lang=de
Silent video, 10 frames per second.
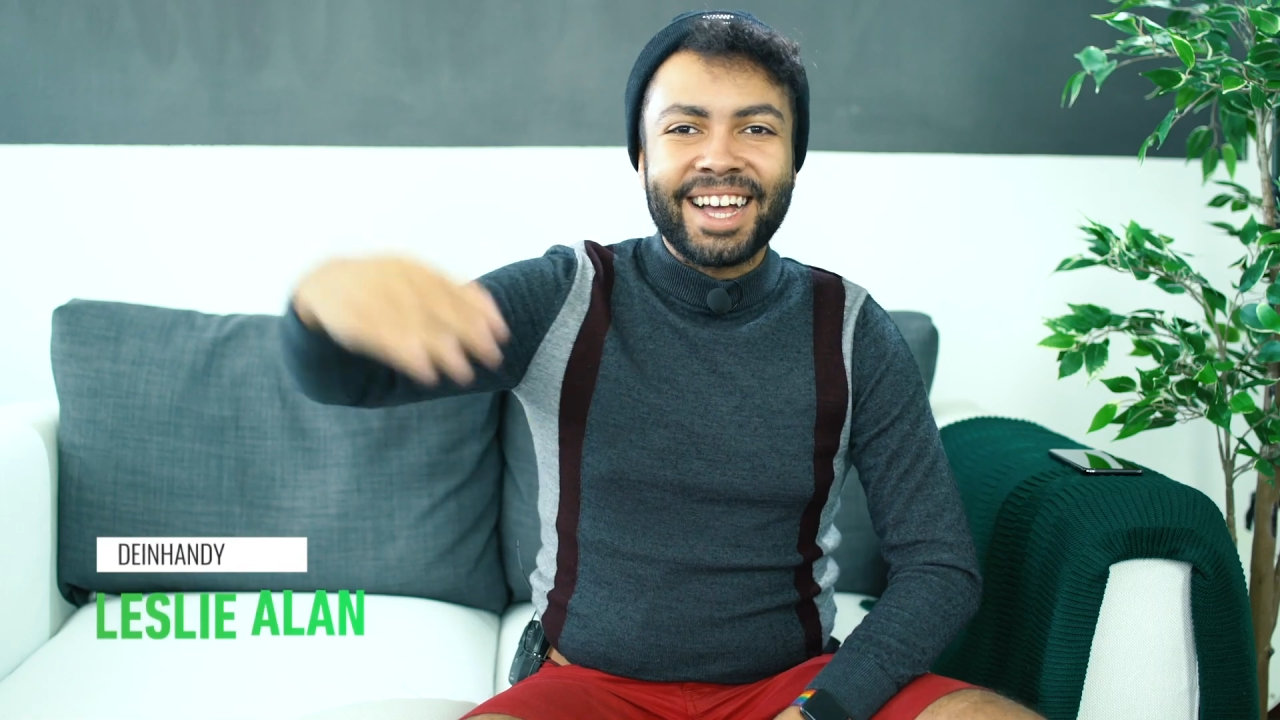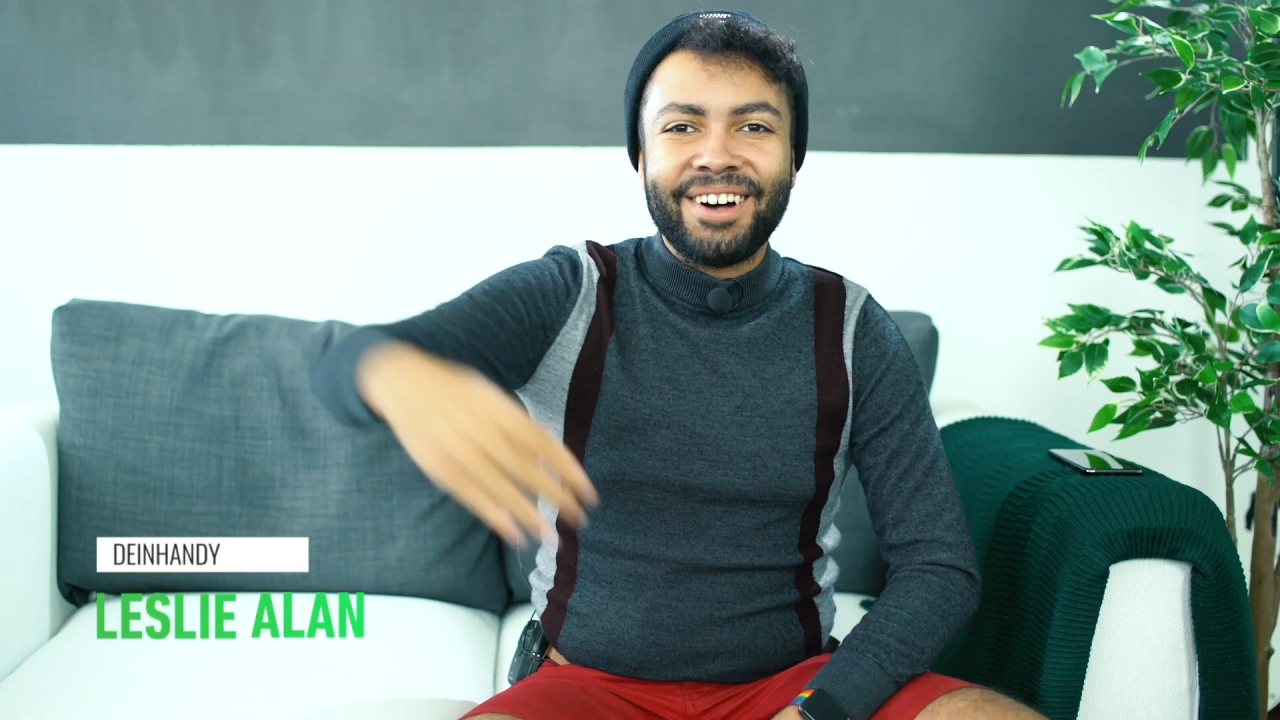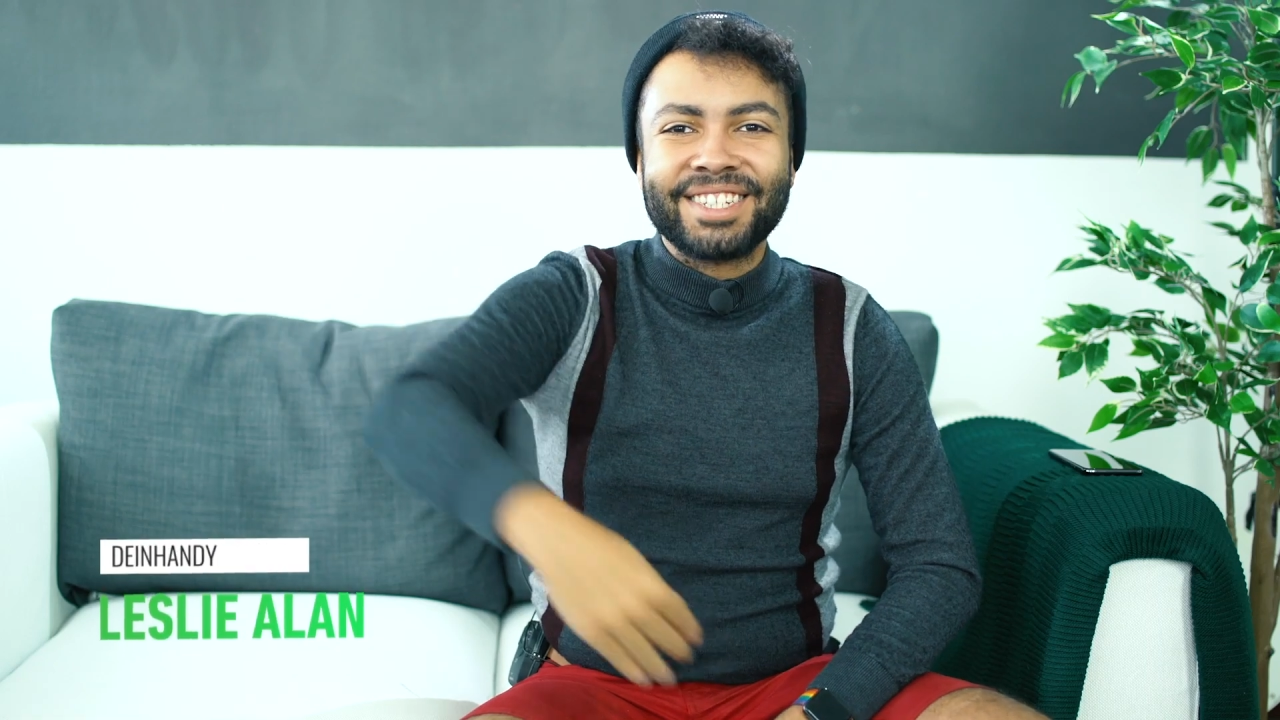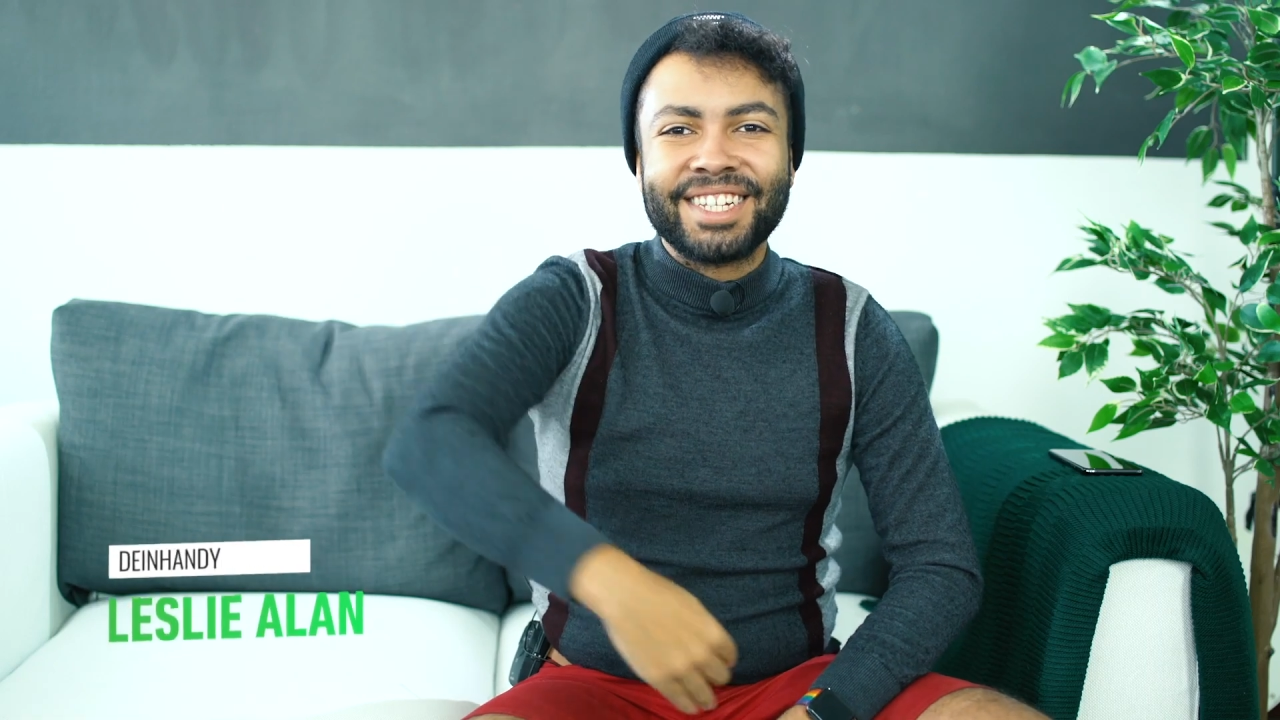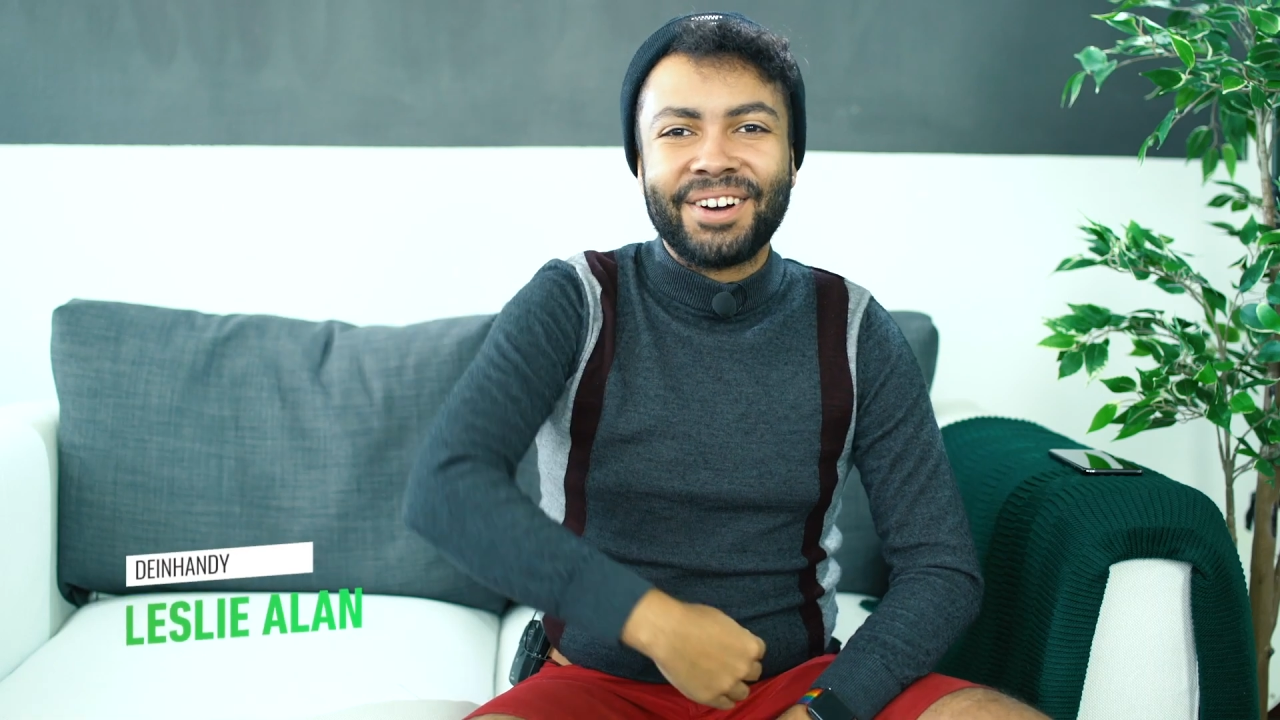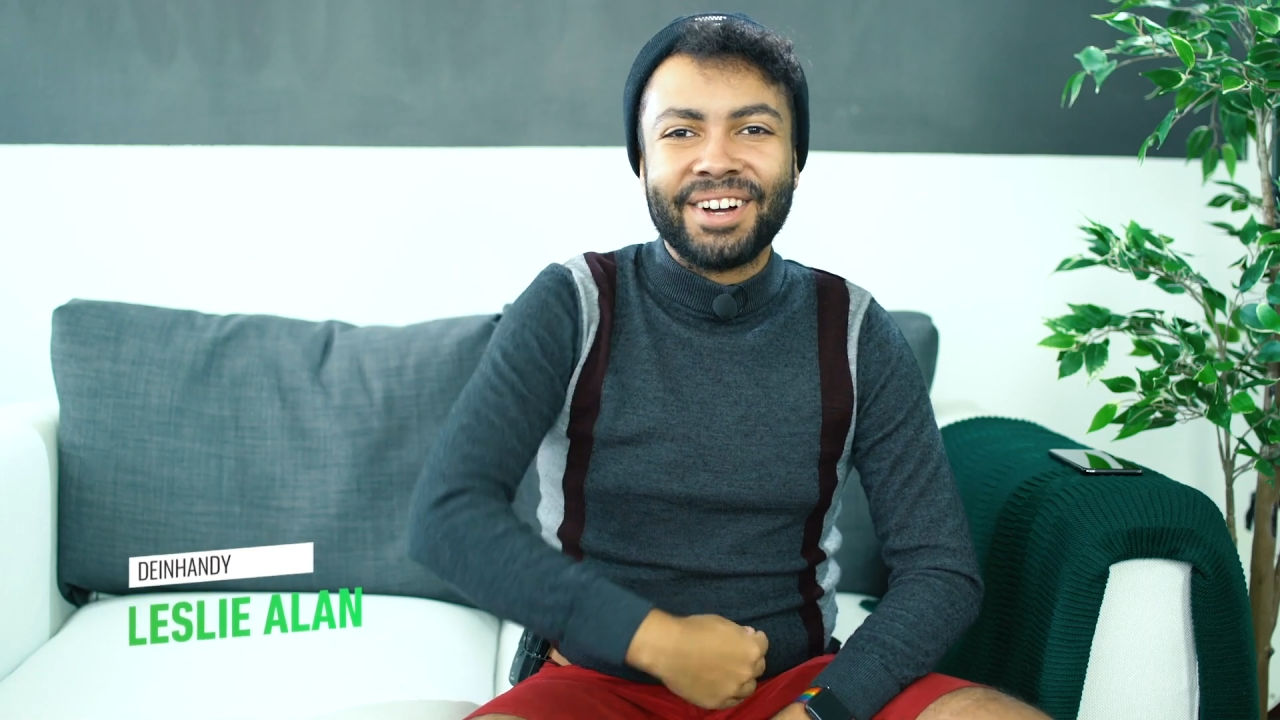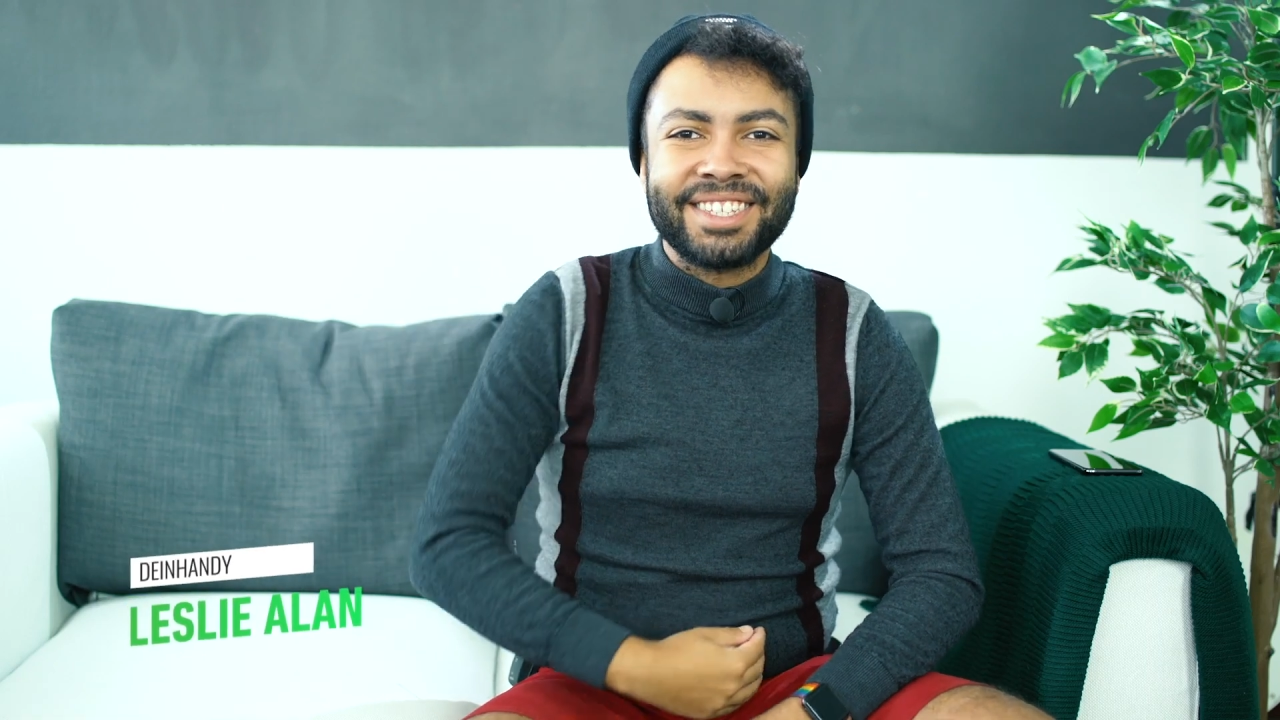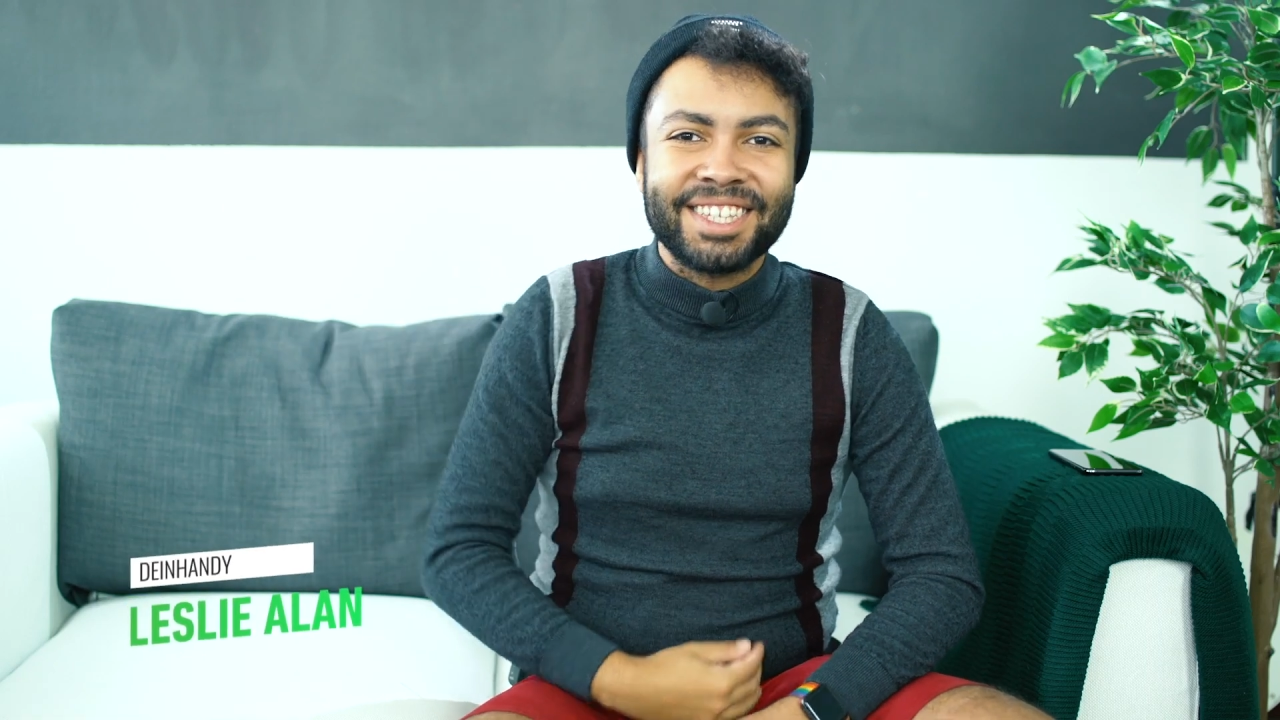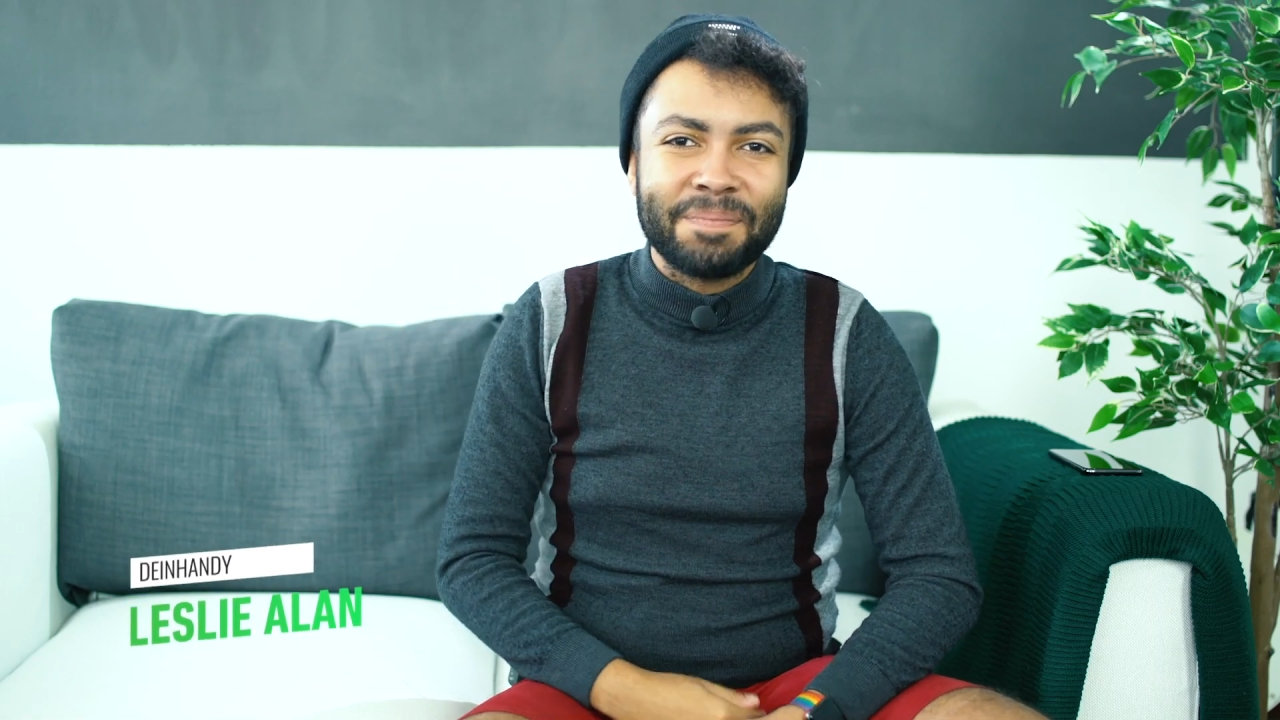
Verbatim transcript: raus an euch,